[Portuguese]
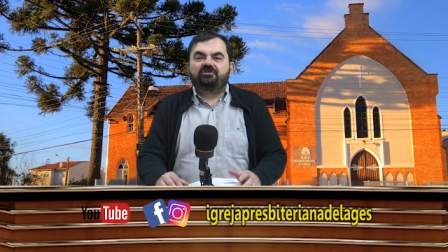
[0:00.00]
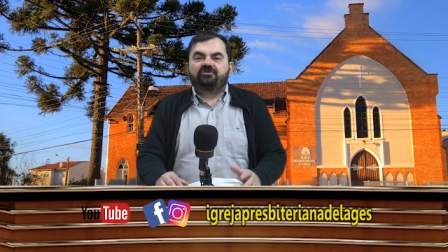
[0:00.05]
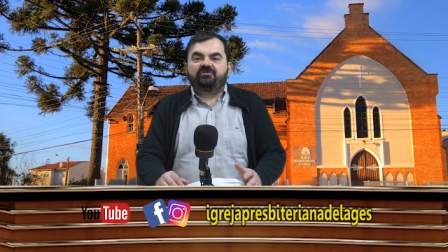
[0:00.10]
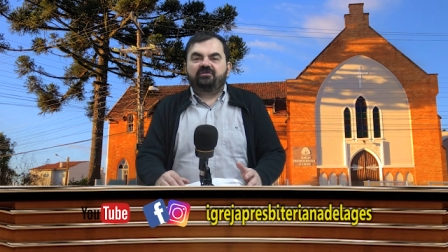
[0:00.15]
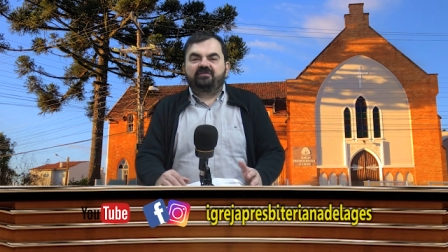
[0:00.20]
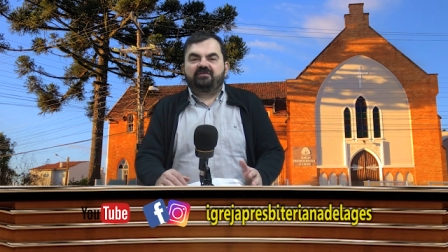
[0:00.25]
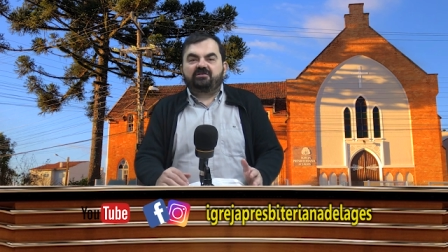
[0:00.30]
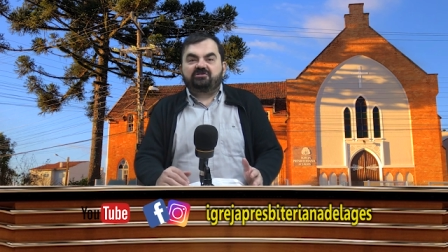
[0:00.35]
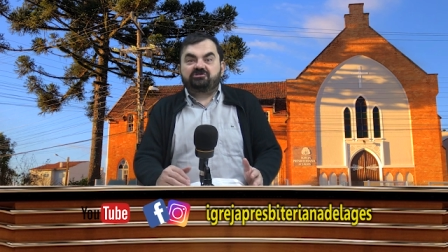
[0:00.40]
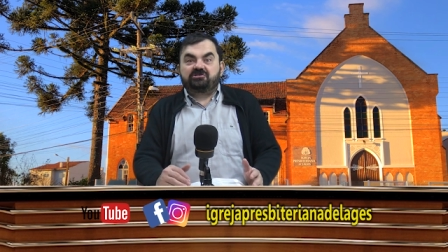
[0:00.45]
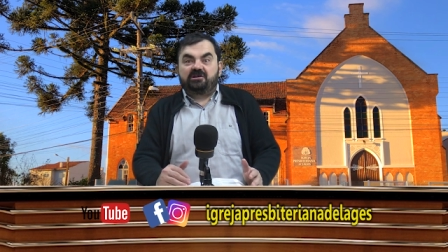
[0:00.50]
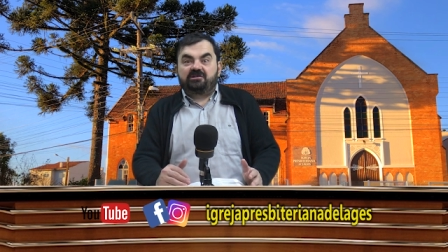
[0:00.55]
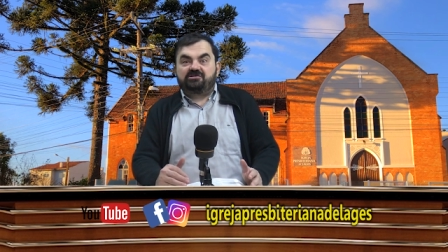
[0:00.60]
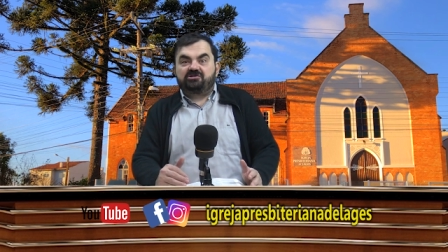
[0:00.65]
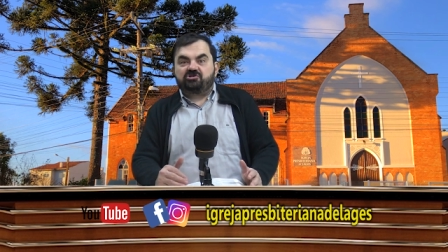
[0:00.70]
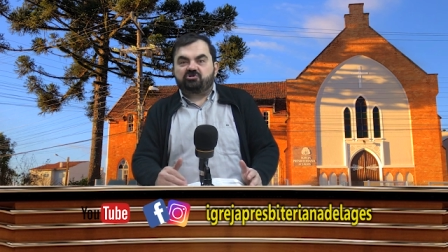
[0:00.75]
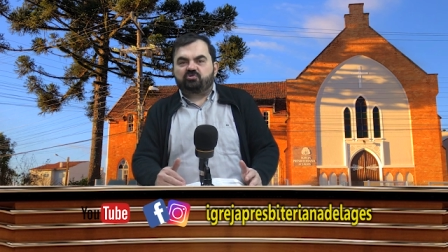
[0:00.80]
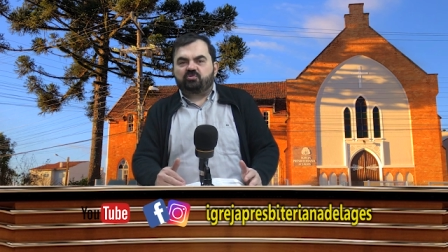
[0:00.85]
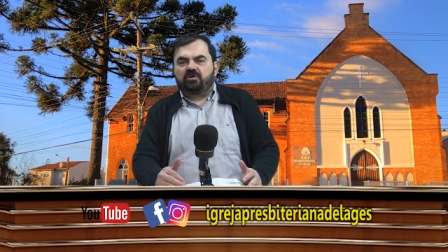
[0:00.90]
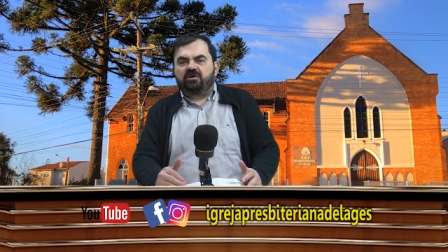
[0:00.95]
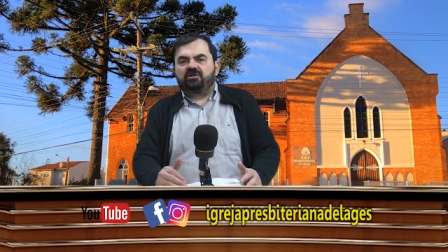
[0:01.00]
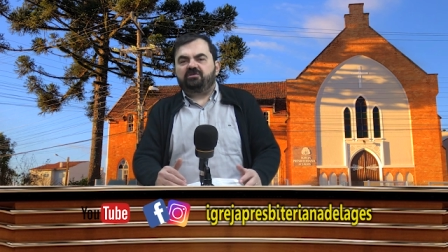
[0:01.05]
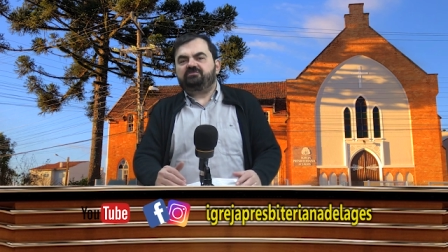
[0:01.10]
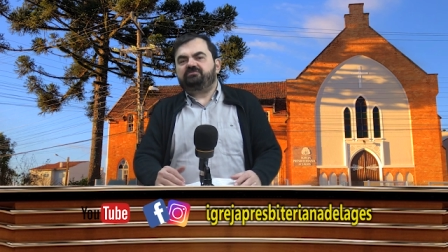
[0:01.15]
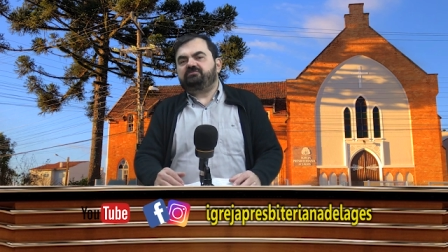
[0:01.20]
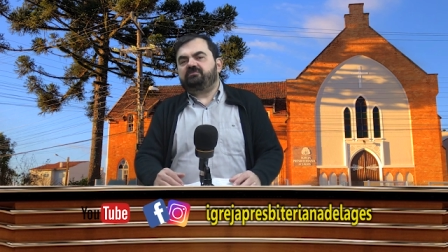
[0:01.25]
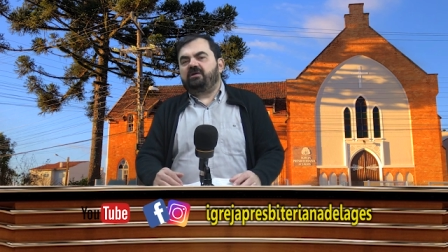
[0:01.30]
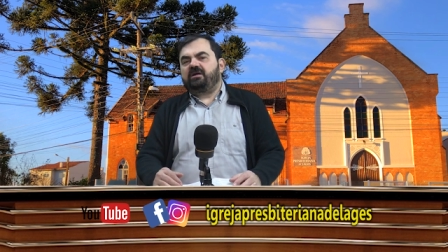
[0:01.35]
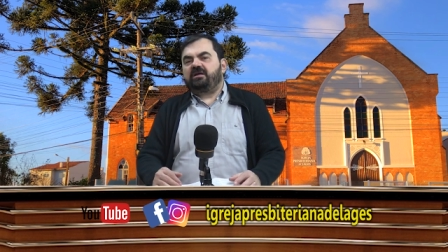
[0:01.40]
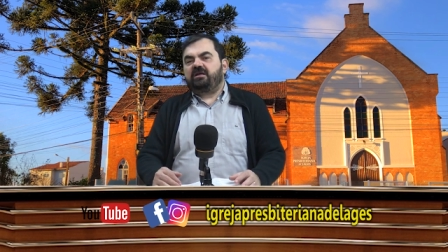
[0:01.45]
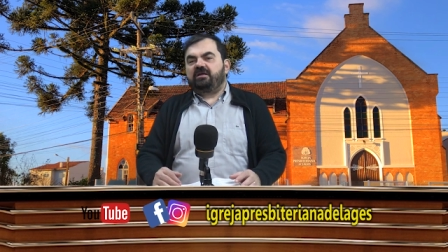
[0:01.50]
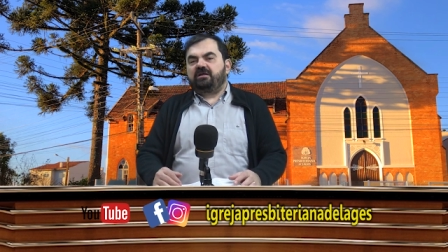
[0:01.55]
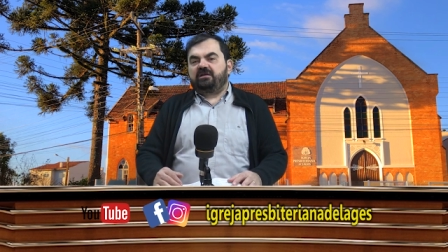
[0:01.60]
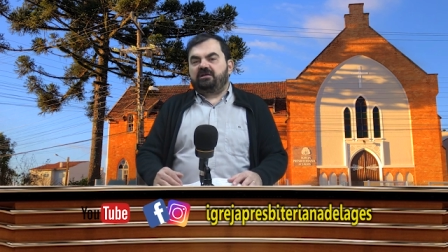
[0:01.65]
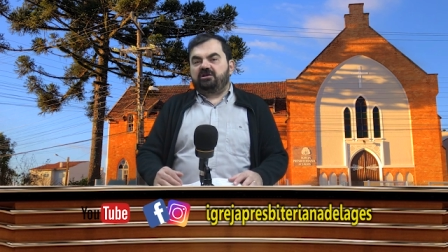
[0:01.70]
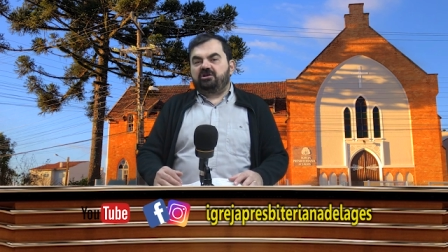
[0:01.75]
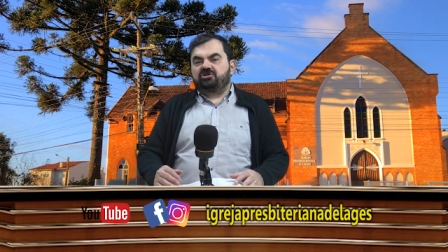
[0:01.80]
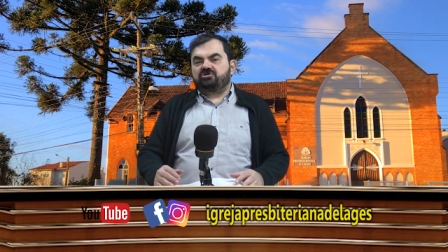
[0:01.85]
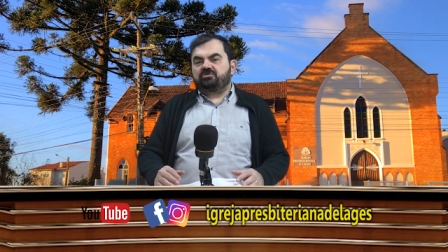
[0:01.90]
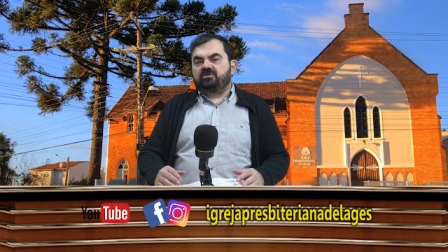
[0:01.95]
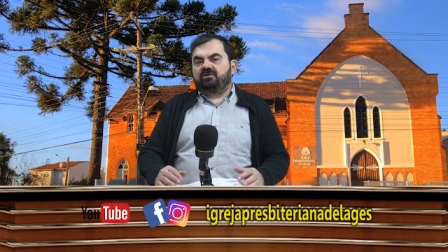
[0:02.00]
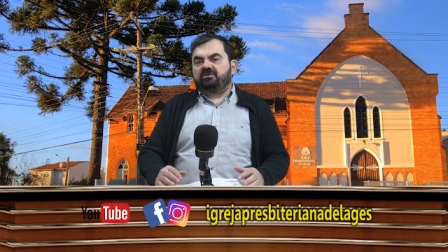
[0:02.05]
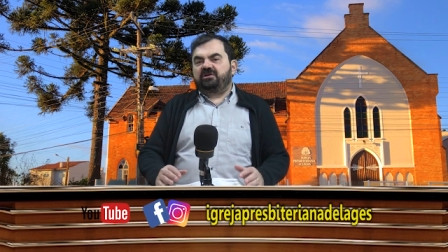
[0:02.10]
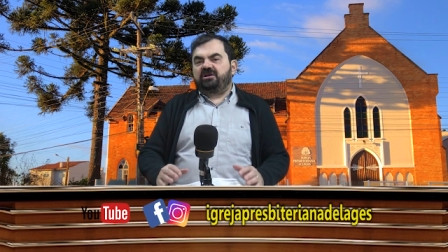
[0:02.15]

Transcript: no Evangelho de João, e João